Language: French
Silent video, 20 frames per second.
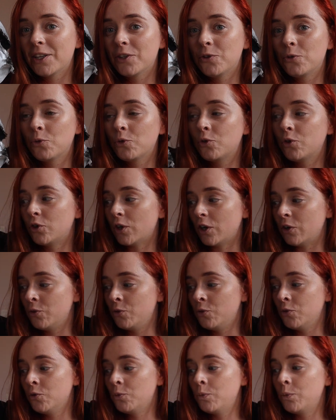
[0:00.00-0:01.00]
Donc
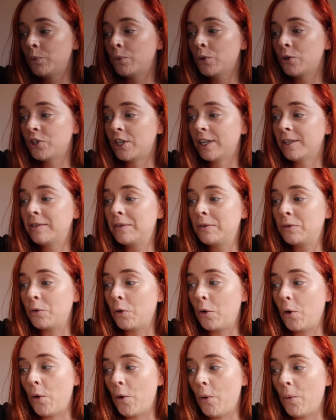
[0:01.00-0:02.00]
une pochette
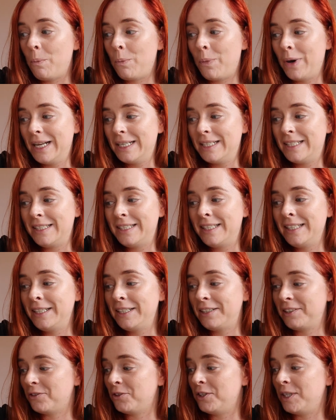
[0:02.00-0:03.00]
euh,
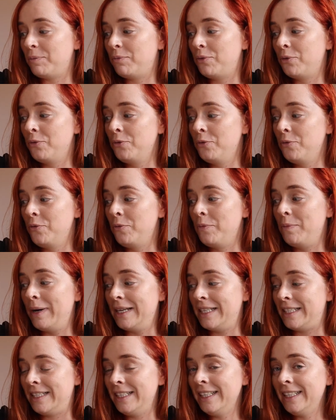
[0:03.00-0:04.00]
plastique des plus
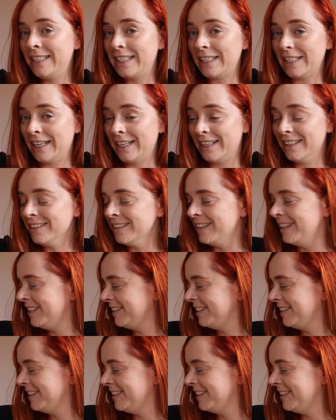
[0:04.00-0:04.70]
basiques. Hein.